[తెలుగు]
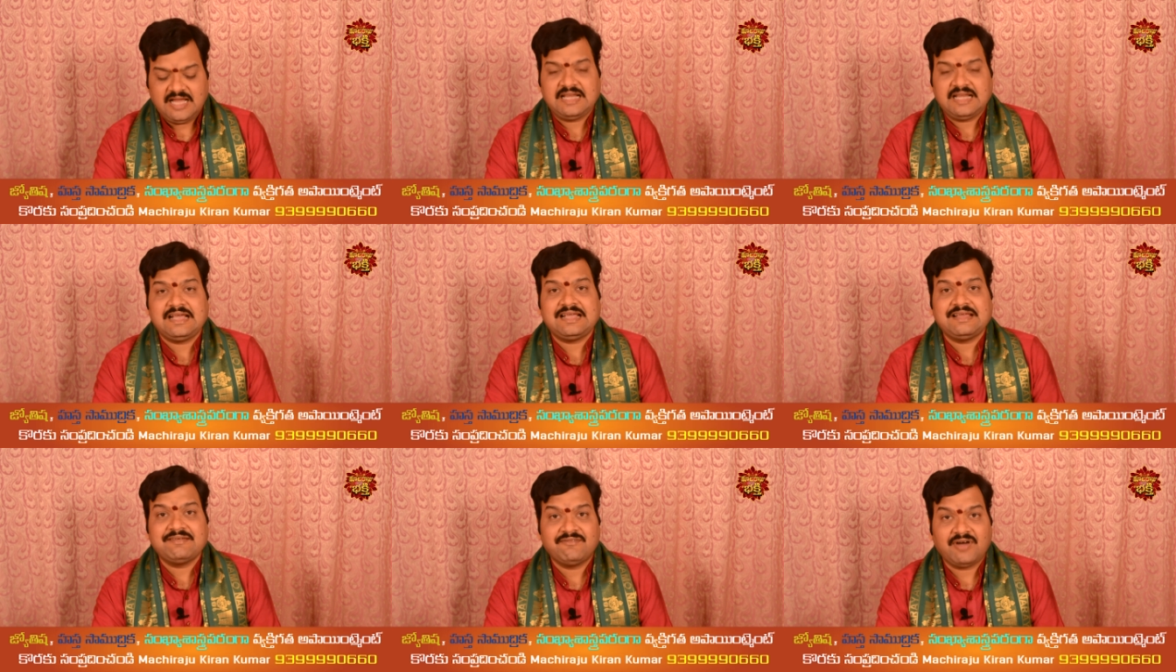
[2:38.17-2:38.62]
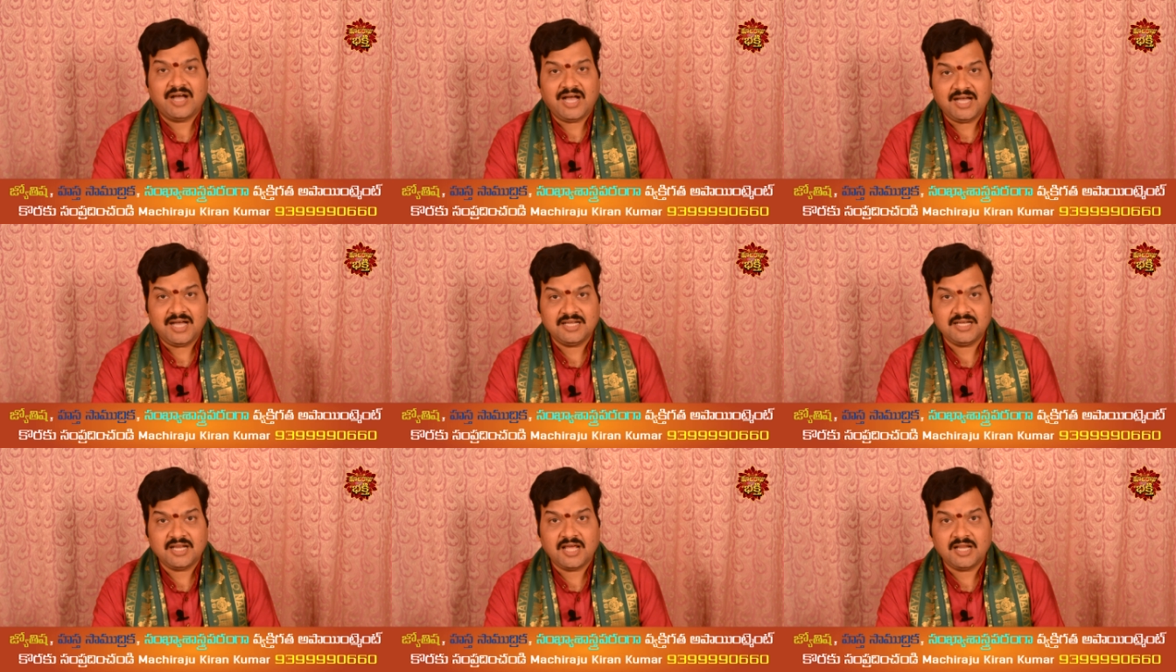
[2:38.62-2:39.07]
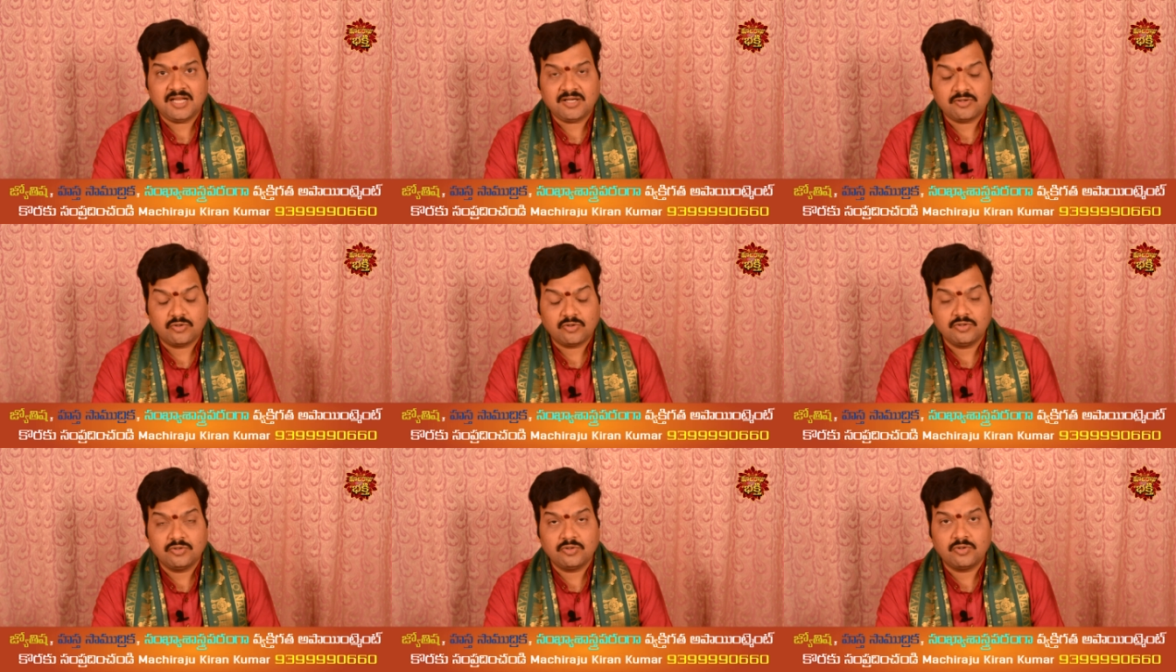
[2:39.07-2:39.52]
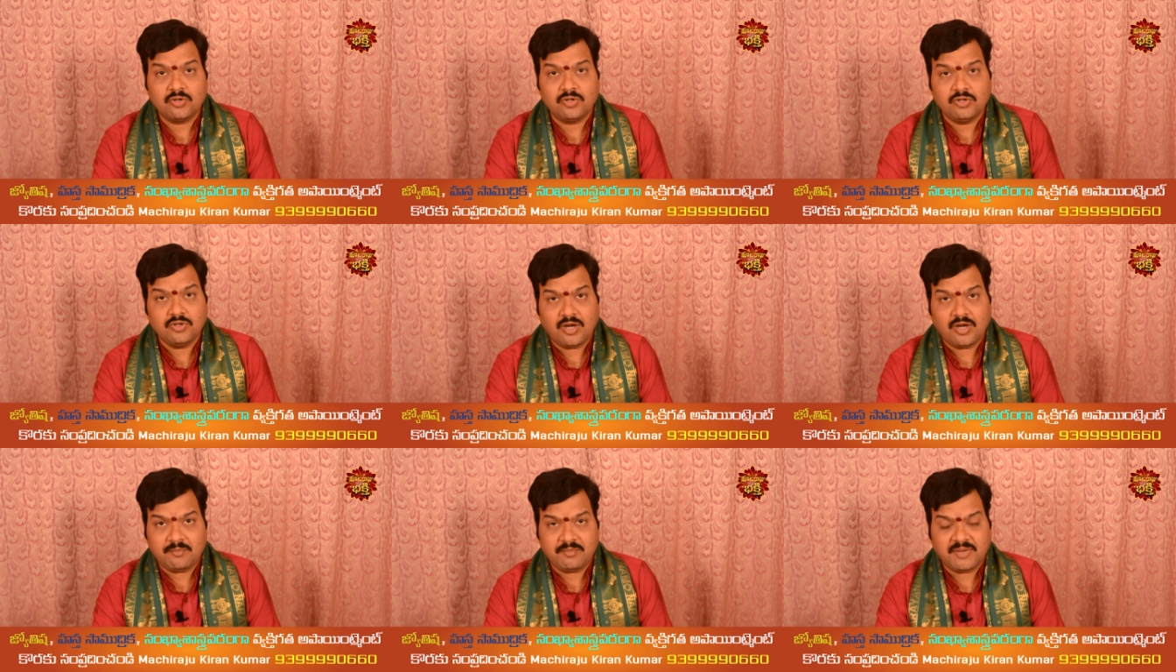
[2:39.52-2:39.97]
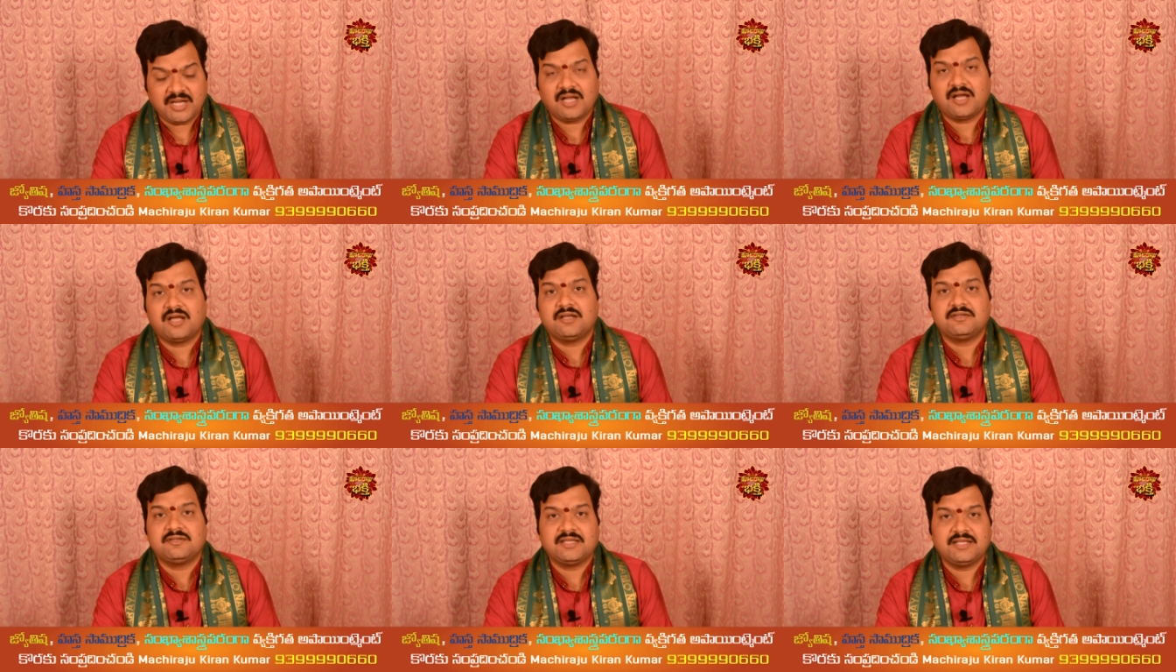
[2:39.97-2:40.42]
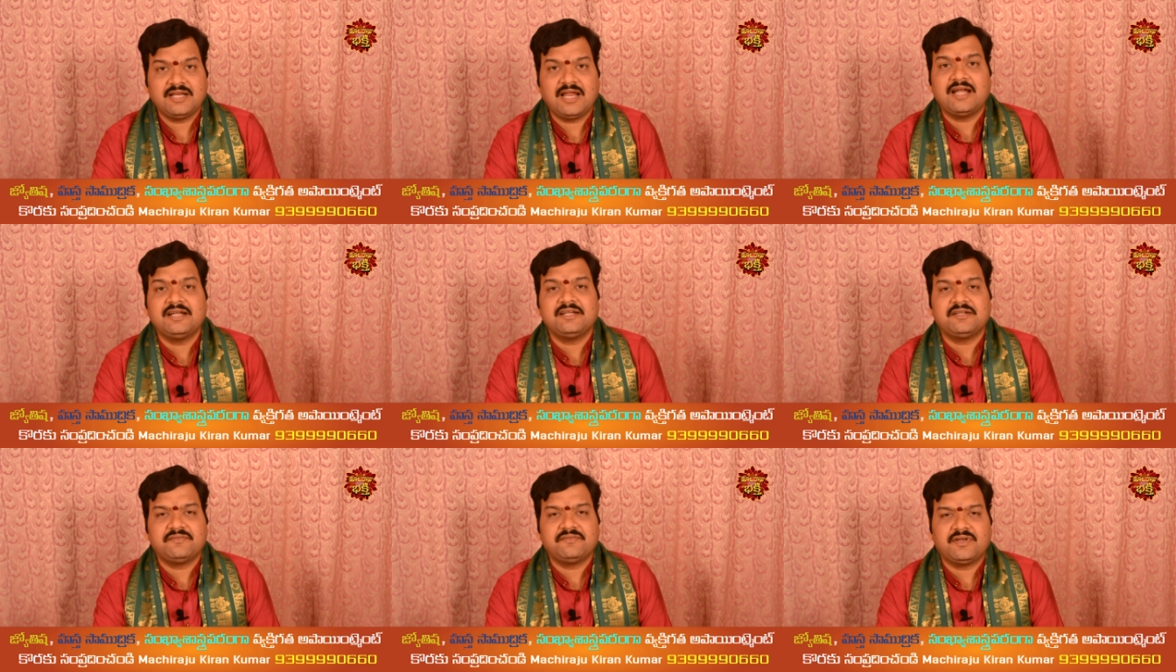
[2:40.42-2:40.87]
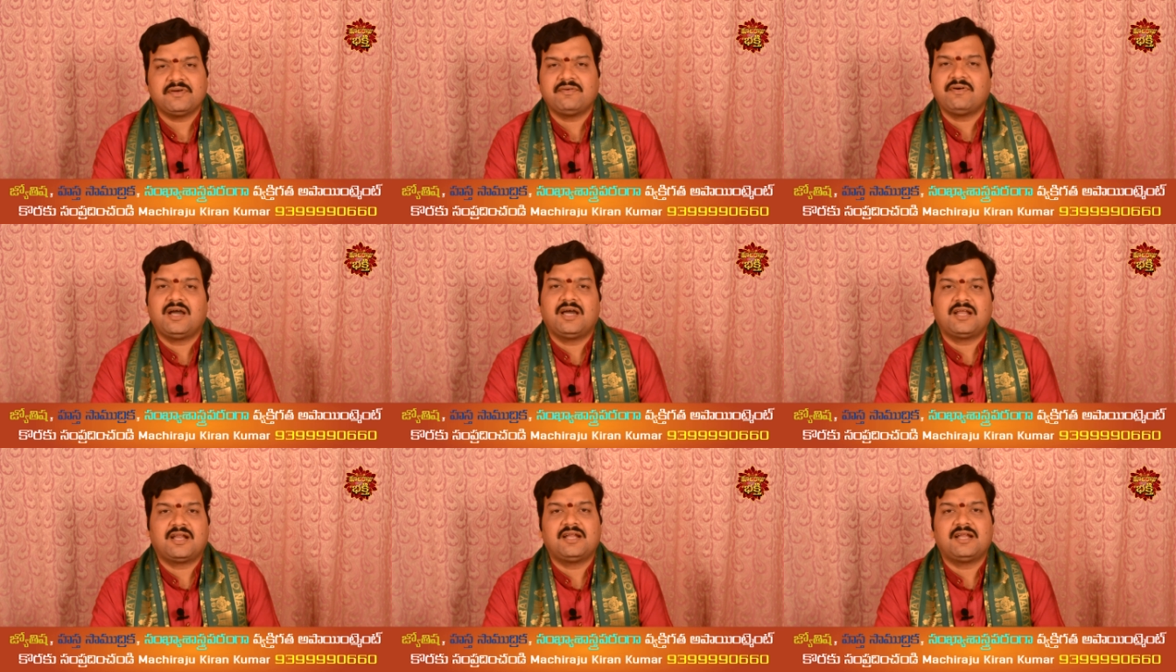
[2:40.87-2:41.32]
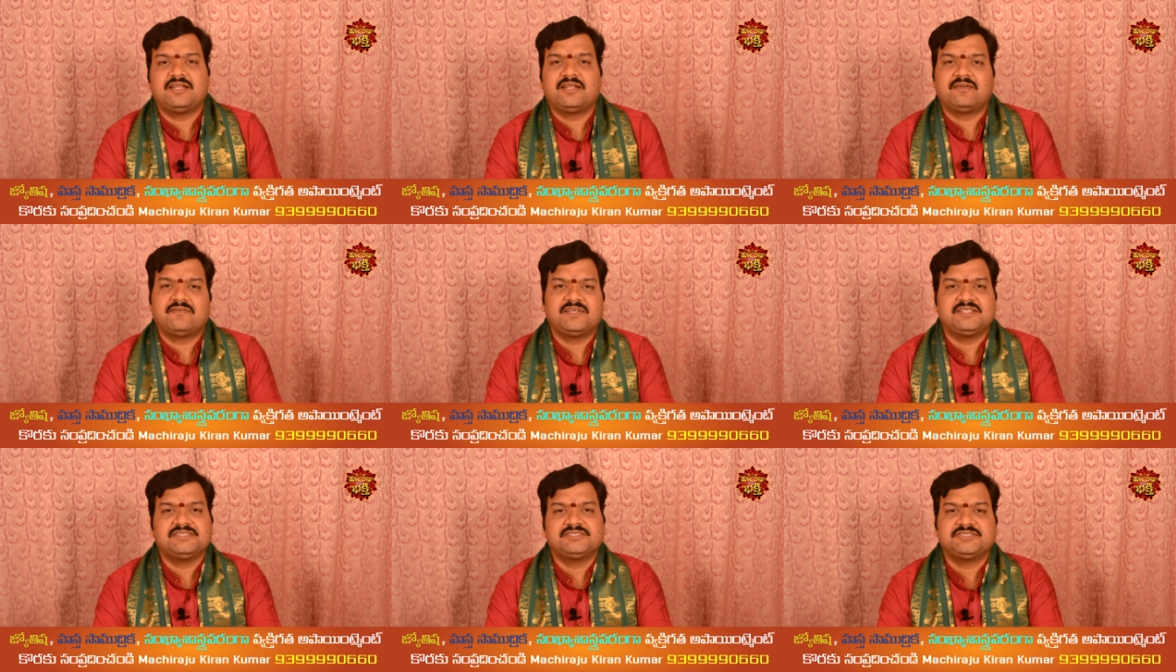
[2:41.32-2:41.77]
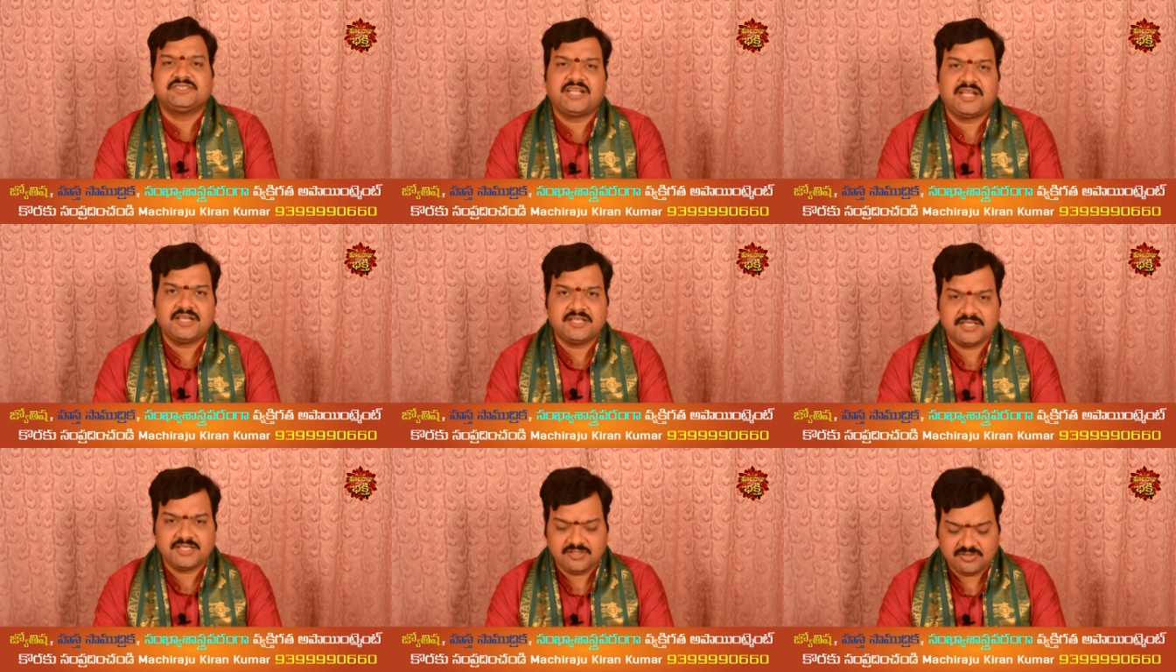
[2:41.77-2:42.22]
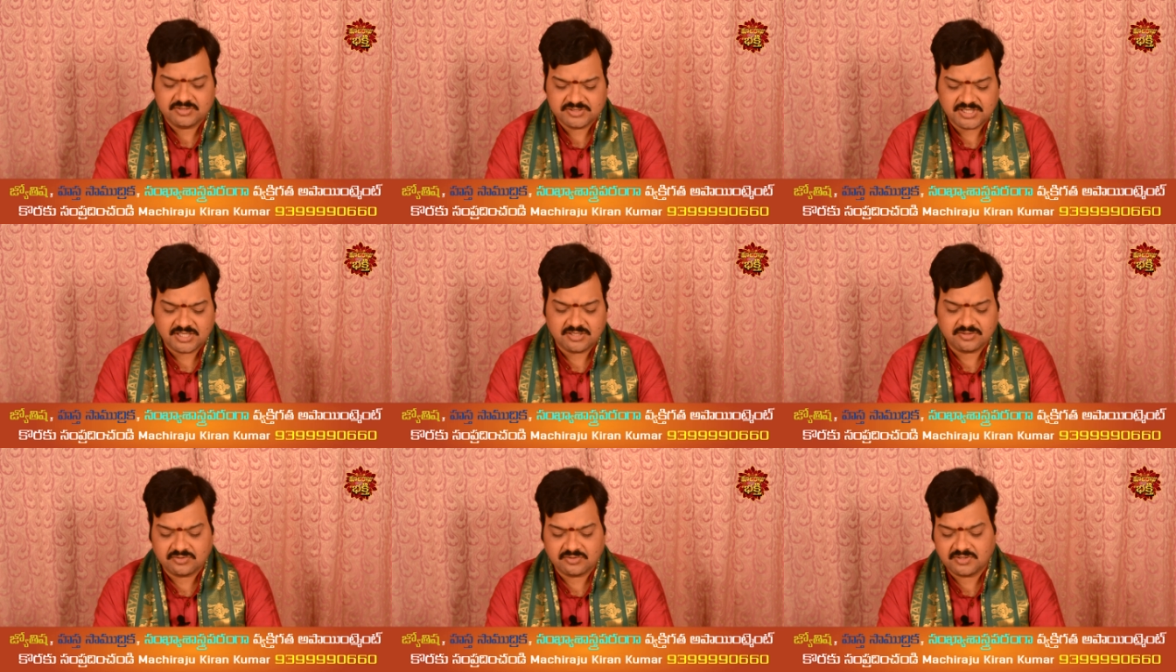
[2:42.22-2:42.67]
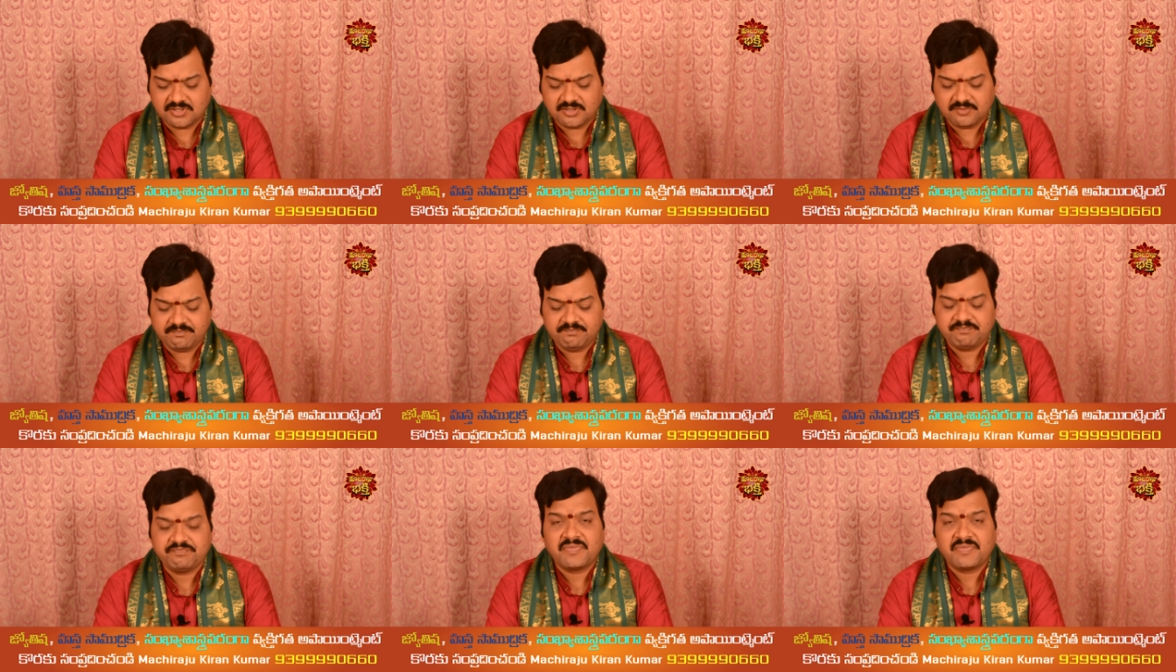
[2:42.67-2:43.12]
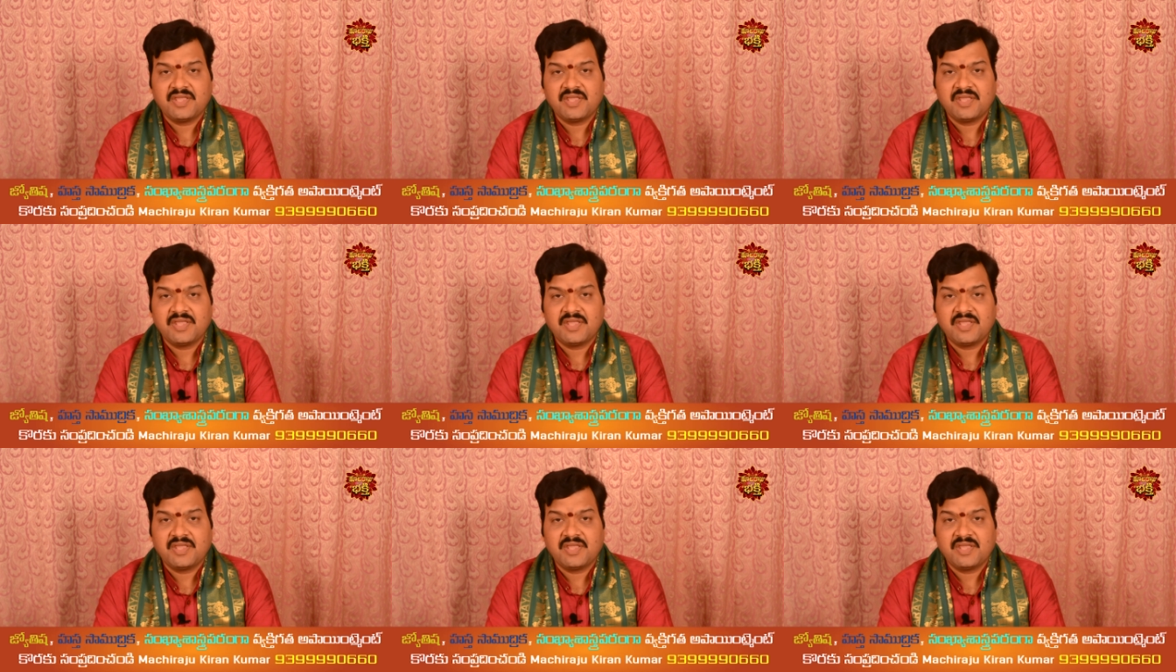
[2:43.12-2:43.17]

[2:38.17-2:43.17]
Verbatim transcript: అలాగే వాహనాల కొనుగోలు అమ్మకాలు ఇలాంటి వ్యవహారాలు నిర్వహించడానికి ఈరోజు అనుకూలం